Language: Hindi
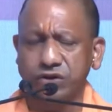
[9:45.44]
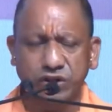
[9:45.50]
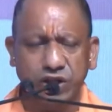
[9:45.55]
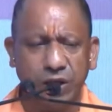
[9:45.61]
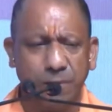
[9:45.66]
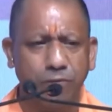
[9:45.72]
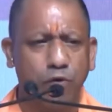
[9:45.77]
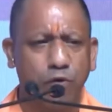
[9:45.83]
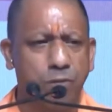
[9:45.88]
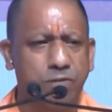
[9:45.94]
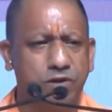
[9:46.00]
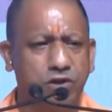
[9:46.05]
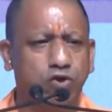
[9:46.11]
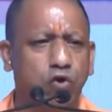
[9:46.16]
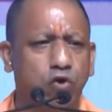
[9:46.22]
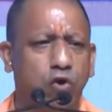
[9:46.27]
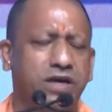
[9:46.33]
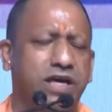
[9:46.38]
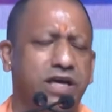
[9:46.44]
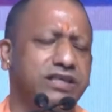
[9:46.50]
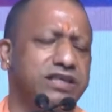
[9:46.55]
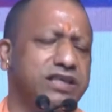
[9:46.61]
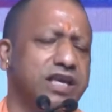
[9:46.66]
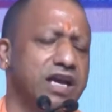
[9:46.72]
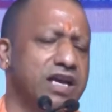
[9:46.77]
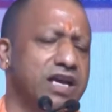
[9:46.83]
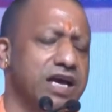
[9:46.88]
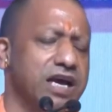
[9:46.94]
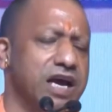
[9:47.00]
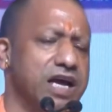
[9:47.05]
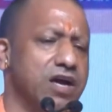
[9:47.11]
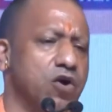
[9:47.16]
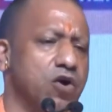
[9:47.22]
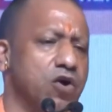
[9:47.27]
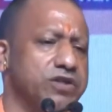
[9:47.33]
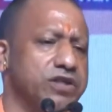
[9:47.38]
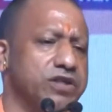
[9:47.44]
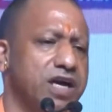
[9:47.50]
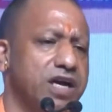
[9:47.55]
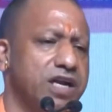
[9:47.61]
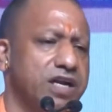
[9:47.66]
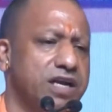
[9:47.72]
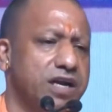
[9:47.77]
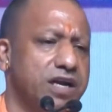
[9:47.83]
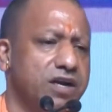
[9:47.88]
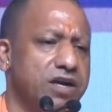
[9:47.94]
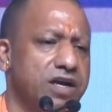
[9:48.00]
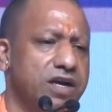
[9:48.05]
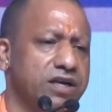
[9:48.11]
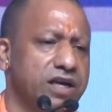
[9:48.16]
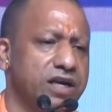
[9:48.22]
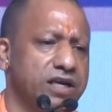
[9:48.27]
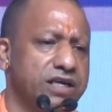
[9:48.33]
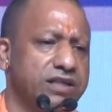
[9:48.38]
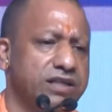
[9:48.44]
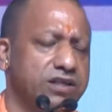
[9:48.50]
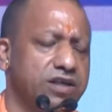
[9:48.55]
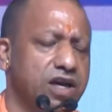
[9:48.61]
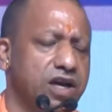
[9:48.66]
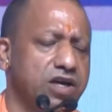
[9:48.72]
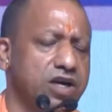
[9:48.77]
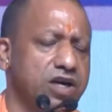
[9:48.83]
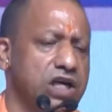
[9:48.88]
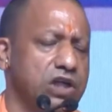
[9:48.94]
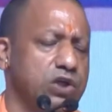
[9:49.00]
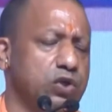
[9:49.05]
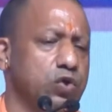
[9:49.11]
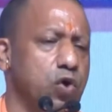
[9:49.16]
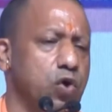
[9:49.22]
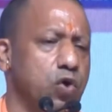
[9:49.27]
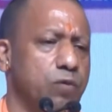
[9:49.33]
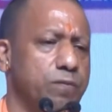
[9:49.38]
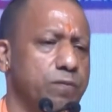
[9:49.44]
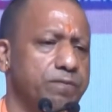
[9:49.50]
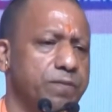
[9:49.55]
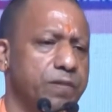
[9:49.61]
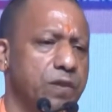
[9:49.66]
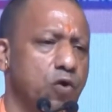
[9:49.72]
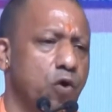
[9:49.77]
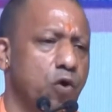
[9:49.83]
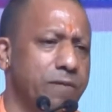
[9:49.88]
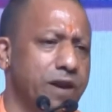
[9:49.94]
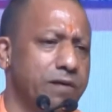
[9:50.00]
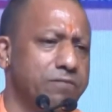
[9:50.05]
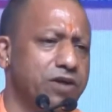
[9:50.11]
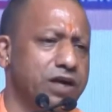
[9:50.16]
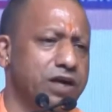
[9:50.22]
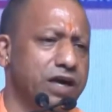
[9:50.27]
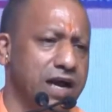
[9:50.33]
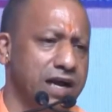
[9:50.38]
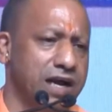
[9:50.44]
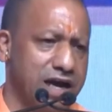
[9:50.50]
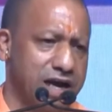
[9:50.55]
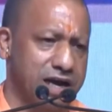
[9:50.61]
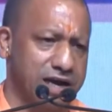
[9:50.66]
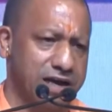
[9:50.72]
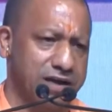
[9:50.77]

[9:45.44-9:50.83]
उन सबको भी शोकेस करने का एक अवसर या इंटरनेशनल ट्रेड शो उपलब्ध करा